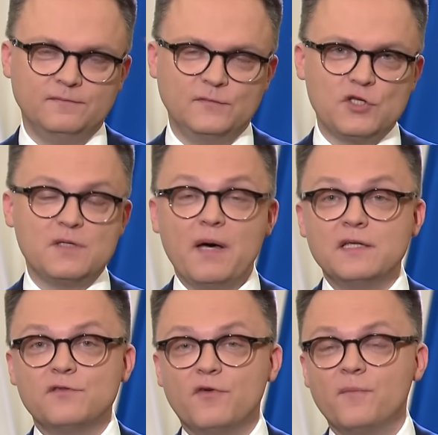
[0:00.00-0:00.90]
Drodzy
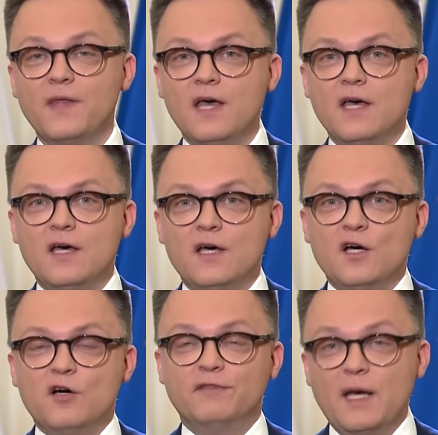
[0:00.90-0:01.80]
Państwo,
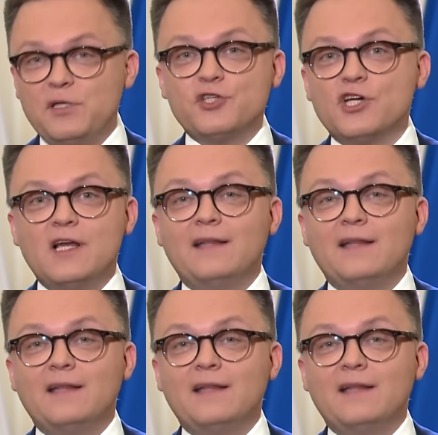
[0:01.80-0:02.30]
w najbliższych